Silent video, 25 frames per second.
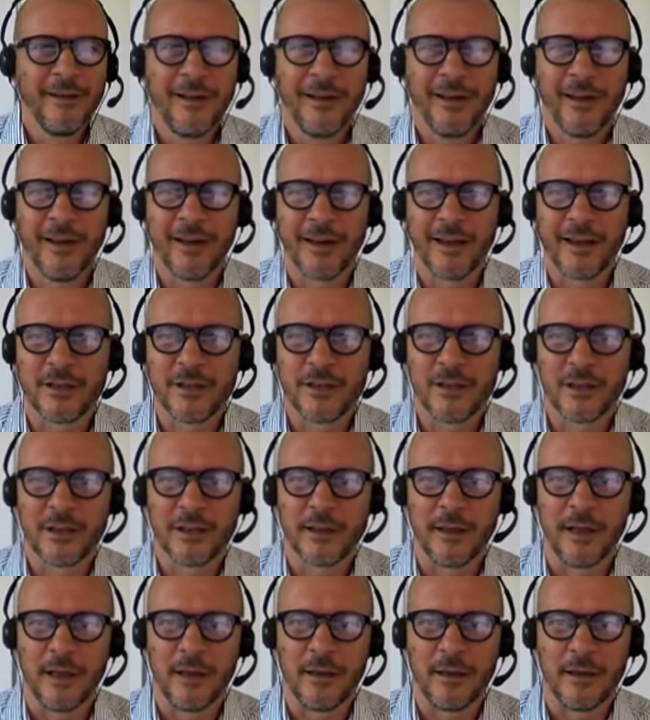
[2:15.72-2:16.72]
eh, che, ci
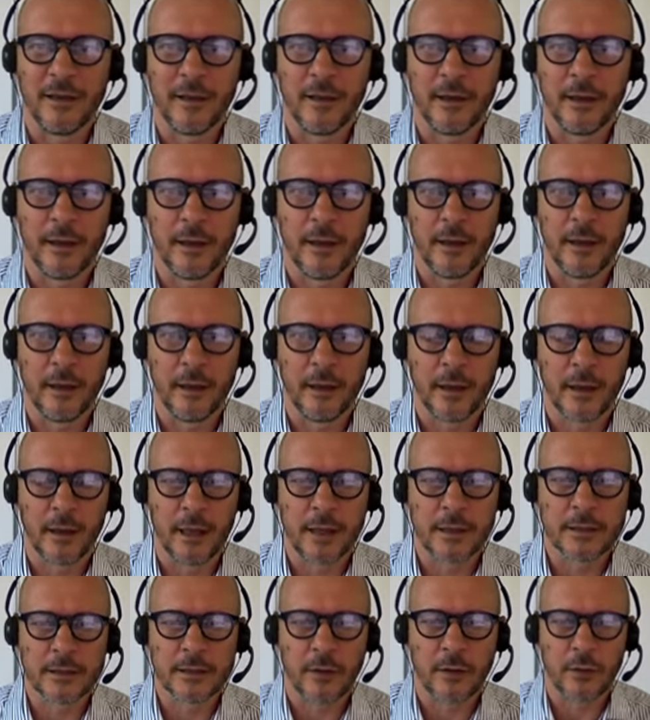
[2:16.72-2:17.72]
attende eh,
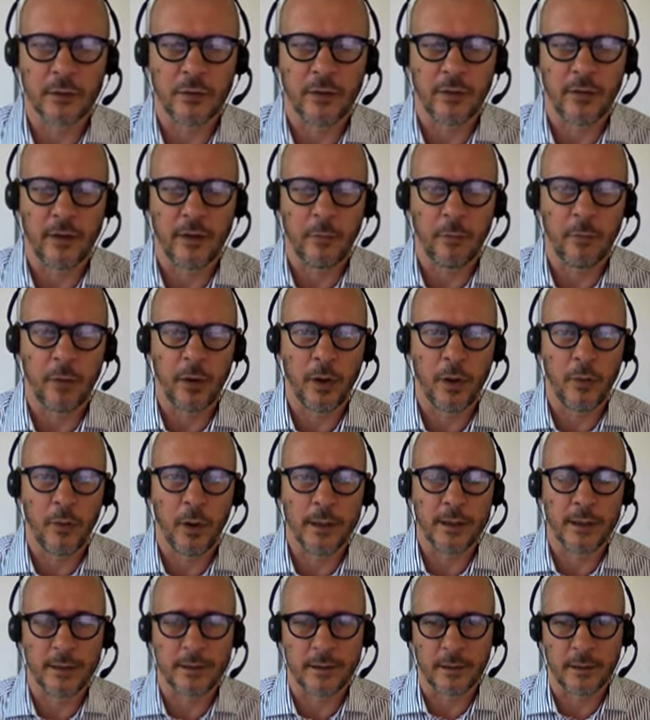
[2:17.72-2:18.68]
riescano a trovare un po' la quadra,